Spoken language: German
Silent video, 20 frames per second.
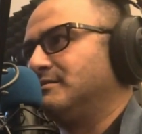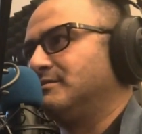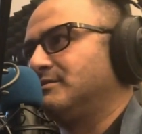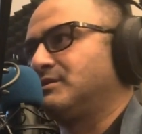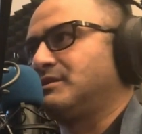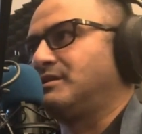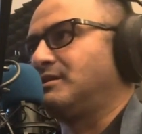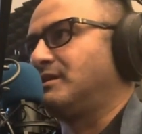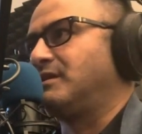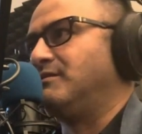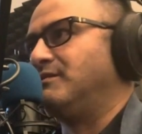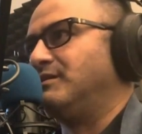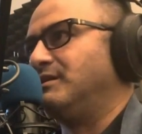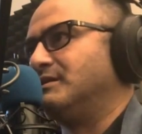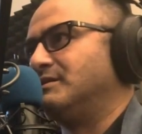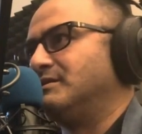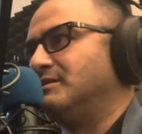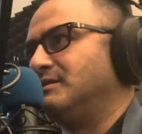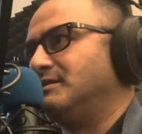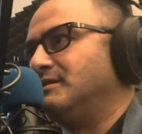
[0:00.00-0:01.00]
Schritt
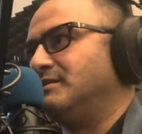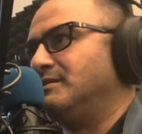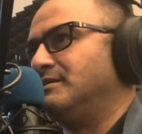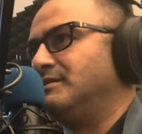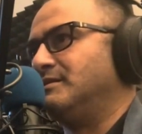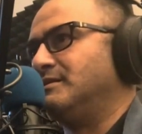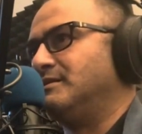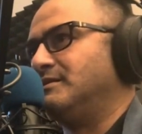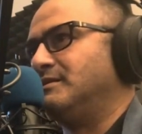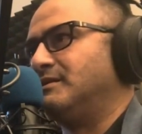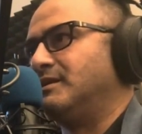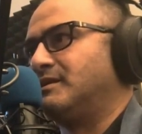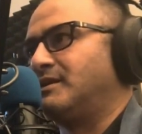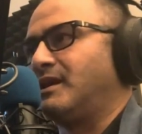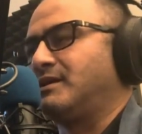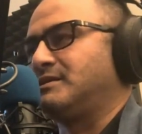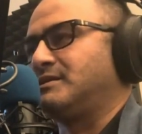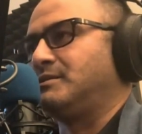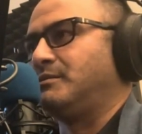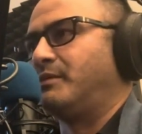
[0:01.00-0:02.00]
gewesen in, in der
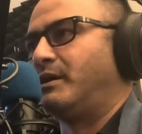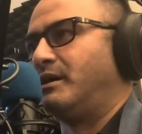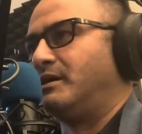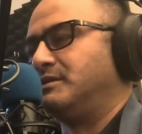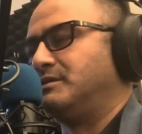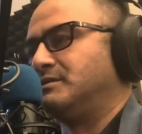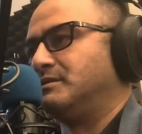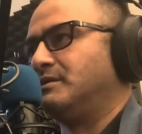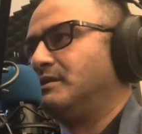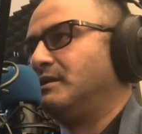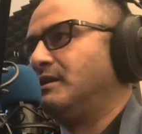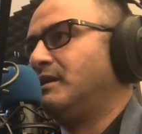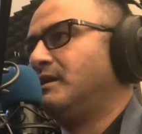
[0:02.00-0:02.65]
Taxibranche,